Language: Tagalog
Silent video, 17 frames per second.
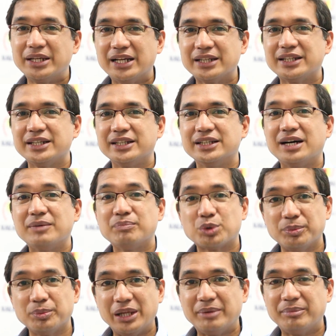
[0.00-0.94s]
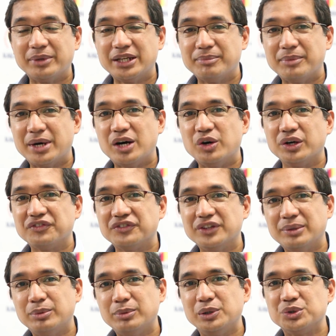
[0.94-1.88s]
natin na ang problema ng mga
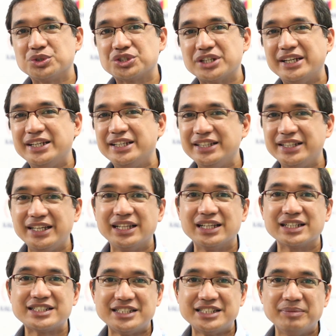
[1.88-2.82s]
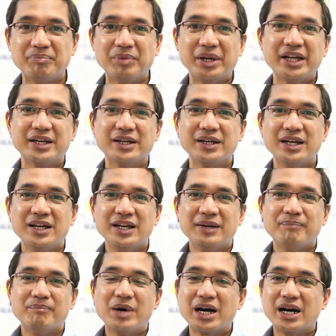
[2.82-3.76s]
OFWs ay hindi lang simpleng
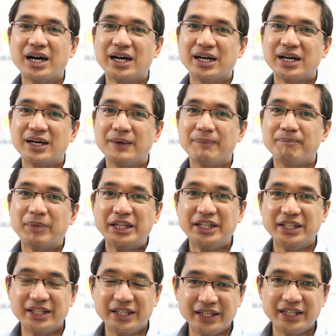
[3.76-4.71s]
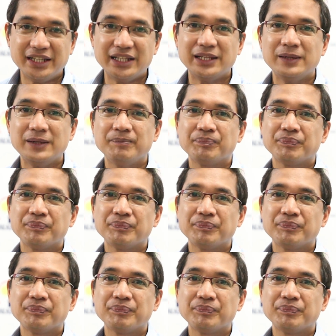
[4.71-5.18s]
mga paniningil